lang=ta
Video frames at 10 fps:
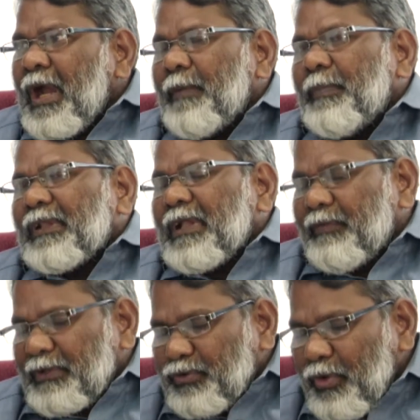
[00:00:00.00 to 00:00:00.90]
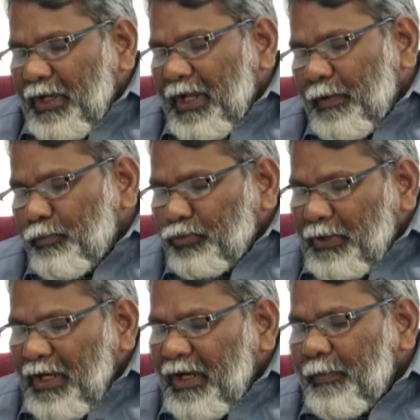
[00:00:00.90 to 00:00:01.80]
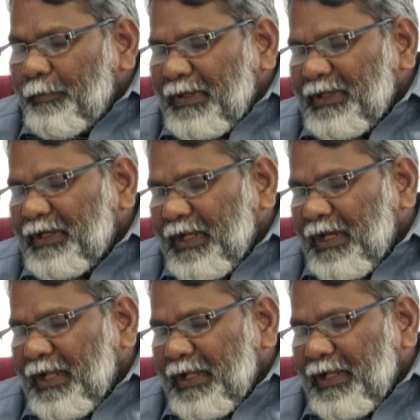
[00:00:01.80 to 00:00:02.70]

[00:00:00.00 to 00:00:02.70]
அப்ப அந்த அவர் சொல்லுகிற முதல் பதில் என்ன